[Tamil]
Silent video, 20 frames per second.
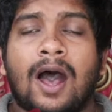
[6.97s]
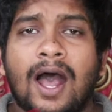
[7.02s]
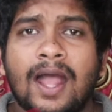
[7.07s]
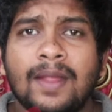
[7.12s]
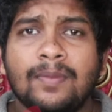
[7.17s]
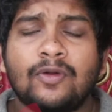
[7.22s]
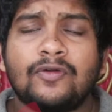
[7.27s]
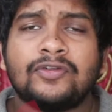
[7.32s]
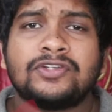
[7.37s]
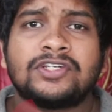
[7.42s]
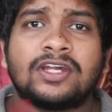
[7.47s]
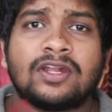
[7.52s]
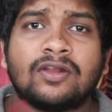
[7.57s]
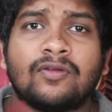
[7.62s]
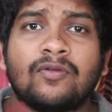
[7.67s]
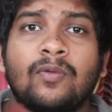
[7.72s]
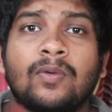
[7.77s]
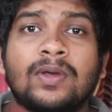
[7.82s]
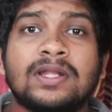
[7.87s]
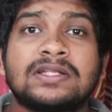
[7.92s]
ஹாய் மூவி ஷேட்டர்
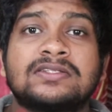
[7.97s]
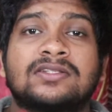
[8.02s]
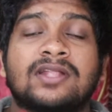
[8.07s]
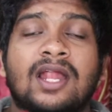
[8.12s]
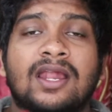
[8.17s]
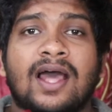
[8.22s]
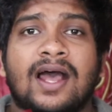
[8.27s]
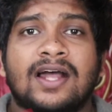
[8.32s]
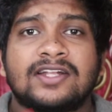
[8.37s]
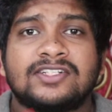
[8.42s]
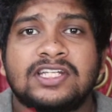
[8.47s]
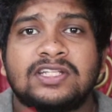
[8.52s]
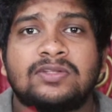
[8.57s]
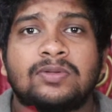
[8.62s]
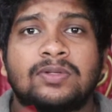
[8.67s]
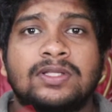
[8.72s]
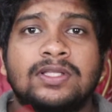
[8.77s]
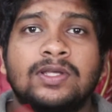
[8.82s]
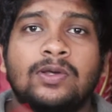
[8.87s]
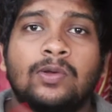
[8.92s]
வியூவர்ஸ் தலை அஜித்
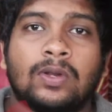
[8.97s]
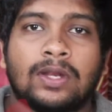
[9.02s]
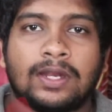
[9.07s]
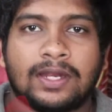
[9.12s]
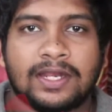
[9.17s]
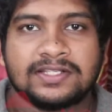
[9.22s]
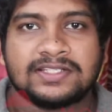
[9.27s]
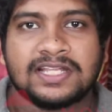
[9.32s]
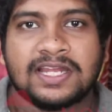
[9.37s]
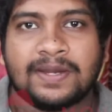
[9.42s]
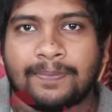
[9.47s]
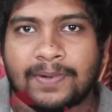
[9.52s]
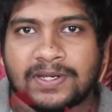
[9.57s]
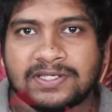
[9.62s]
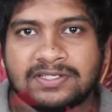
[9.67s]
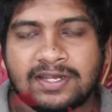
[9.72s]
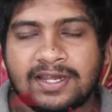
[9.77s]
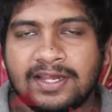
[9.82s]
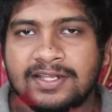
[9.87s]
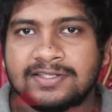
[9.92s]
வந்து ஒரு ரீசெண்ட்
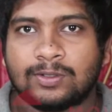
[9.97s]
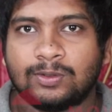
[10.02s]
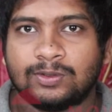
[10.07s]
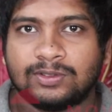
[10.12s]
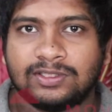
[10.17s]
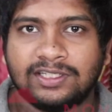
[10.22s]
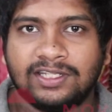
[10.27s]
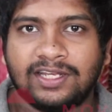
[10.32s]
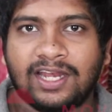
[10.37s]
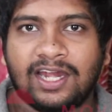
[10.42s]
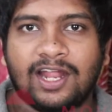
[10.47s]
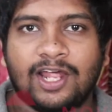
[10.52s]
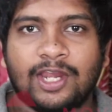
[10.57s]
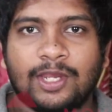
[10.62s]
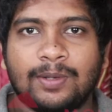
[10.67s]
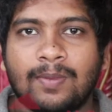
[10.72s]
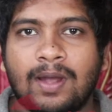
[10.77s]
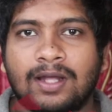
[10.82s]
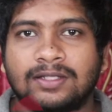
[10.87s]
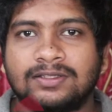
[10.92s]
ப்ரெஸ் ரிலீஸ் கொடுத்து
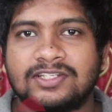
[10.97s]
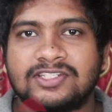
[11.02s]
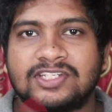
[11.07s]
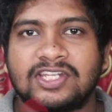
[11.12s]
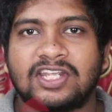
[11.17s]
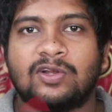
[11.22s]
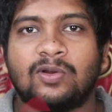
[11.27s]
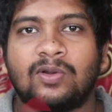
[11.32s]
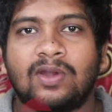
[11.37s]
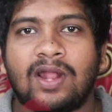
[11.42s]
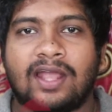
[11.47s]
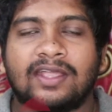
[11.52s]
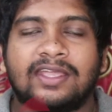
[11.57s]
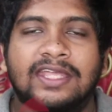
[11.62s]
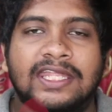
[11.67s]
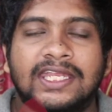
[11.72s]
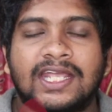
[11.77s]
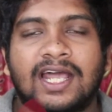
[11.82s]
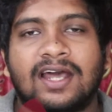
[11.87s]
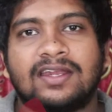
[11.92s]
எல்லாரையும் அதிர்ச்சிக்குள்
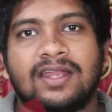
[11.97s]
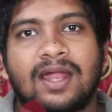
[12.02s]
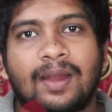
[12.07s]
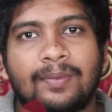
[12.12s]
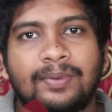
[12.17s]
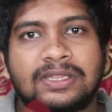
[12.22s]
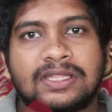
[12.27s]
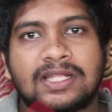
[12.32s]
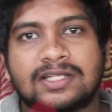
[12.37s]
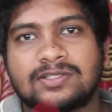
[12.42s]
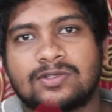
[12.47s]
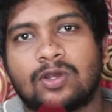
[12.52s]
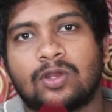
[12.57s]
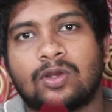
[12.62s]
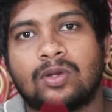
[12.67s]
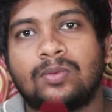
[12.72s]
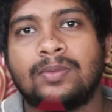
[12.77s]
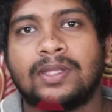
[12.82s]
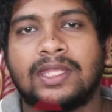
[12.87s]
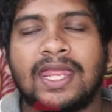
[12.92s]
ஆக்கியிருக்காரு அப்படின்னு தான்
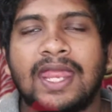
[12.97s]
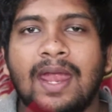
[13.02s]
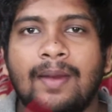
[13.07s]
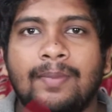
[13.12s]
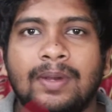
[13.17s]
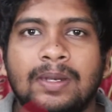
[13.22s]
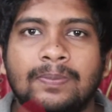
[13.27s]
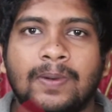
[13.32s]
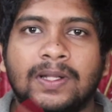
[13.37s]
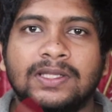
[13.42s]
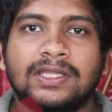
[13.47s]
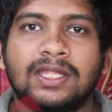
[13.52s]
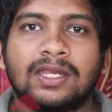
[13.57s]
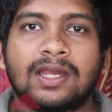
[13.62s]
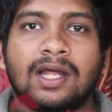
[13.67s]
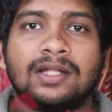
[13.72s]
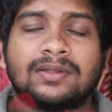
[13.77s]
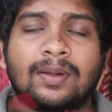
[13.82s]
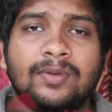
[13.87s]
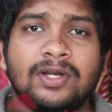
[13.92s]
சொல்லணும் ஏன் அப்படின்னு
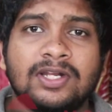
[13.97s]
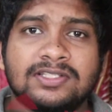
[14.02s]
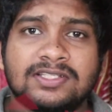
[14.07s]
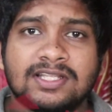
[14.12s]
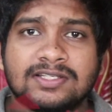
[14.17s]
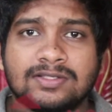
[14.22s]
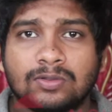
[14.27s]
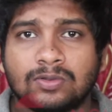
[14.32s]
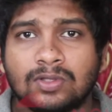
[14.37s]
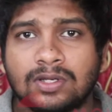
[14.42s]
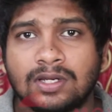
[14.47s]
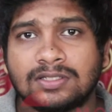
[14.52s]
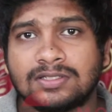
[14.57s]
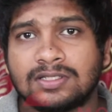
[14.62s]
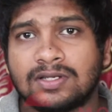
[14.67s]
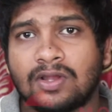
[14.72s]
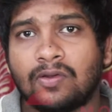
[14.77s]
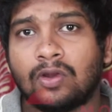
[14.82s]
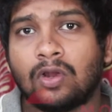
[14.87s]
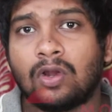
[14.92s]
பார்த்தீங்கன்னா தமிழிசை
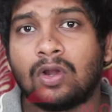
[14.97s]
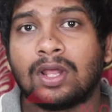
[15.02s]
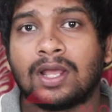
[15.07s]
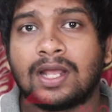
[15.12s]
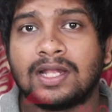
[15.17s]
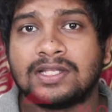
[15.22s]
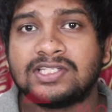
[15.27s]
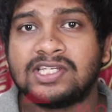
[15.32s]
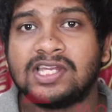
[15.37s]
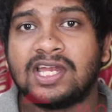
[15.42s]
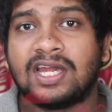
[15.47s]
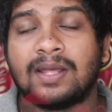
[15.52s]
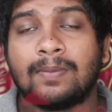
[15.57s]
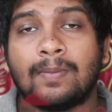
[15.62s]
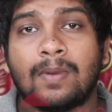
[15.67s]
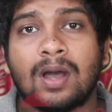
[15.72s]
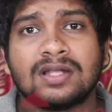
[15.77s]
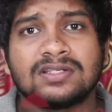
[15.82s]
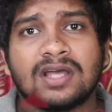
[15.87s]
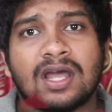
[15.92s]
சவுந்தரராஜன் அவர்களோட கட்சியான
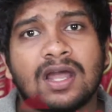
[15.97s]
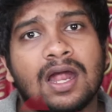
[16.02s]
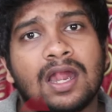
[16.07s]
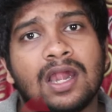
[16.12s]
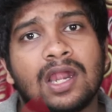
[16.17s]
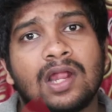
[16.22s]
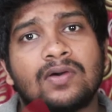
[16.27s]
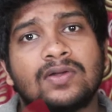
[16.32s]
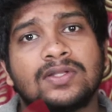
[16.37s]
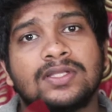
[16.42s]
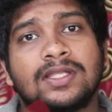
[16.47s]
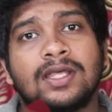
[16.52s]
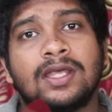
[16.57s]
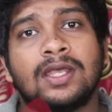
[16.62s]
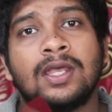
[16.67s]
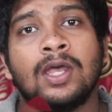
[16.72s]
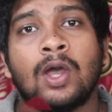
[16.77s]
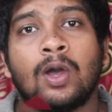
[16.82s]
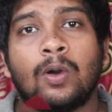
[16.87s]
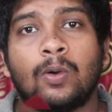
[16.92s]
பாஜக வந்து
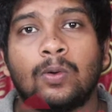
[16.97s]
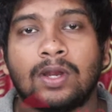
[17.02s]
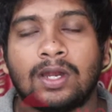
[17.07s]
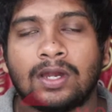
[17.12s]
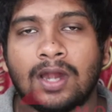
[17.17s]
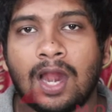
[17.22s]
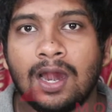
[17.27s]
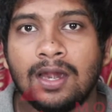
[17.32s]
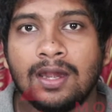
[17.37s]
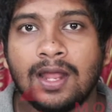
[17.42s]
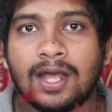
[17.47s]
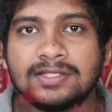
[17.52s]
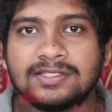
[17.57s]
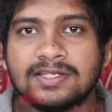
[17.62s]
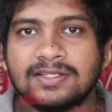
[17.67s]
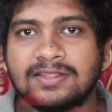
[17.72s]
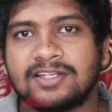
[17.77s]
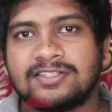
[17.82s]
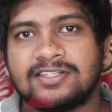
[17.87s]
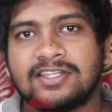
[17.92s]
ஒரு நாலு
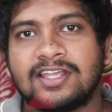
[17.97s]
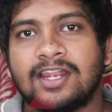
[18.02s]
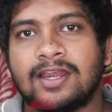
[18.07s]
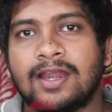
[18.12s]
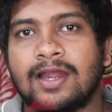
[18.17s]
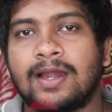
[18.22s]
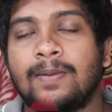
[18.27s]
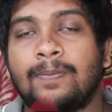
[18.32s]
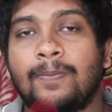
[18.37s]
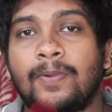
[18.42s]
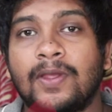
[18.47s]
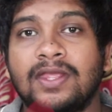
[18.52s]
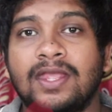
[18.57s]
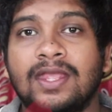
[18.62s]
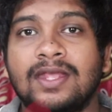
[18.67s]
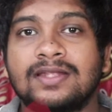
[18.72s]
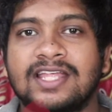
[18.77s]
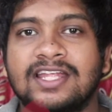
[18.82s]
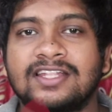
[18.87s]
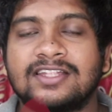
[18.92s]
அஜித் ரசிகர்கள் போய்
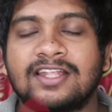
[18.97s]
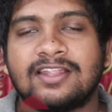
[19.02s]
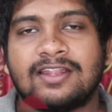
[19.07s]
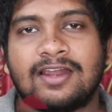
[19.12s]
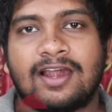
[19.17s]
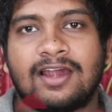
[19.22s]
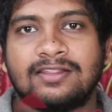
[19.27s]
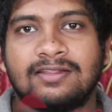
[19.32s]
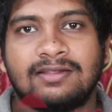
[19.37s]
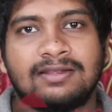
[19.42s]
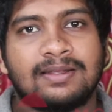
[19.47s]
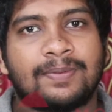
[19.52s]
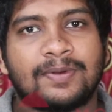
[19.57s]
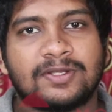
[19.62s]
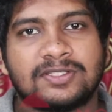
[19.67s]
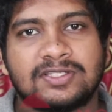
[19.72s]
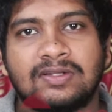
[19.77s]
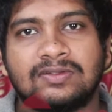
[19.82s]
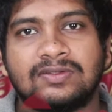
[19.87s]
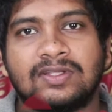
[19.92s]
சேர்ந்ததுனால தான் இந்த
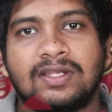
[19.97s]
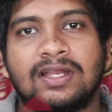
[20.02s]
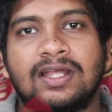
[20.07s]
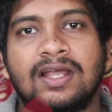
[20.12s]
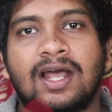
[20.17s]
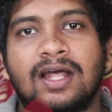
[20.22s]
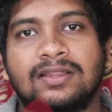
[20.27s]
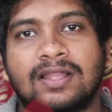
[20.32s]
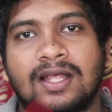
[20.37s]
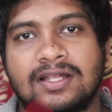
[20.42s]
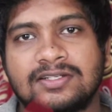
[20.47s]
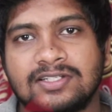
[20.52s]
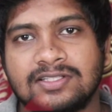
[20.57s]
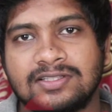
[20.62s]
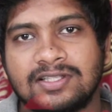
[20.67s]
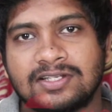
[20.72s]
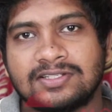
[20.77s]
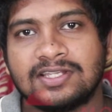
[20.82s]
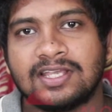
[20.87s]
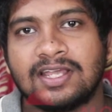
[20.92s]
பிரச்சனை வந்திருக்கு அந்த அஜித்
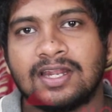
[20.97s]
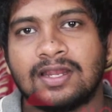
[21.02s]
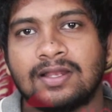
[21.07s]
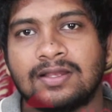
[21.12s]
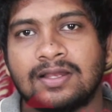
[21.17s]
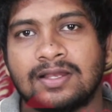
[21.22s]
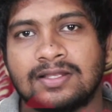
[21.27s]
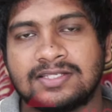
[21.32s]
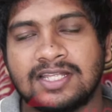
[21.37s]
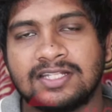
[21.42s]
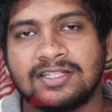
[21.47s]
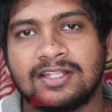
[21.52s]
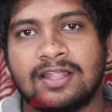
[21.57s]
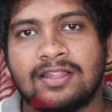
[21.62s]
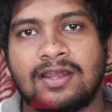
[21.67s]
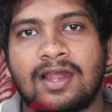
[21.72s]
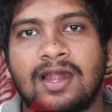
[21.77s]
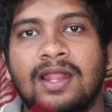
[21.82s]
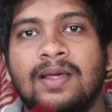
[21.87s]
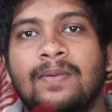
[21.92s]
ரசிகர்கள்
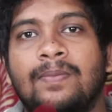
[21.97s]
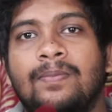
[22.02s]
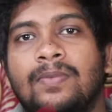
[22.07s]
சேர்ந்ததுனால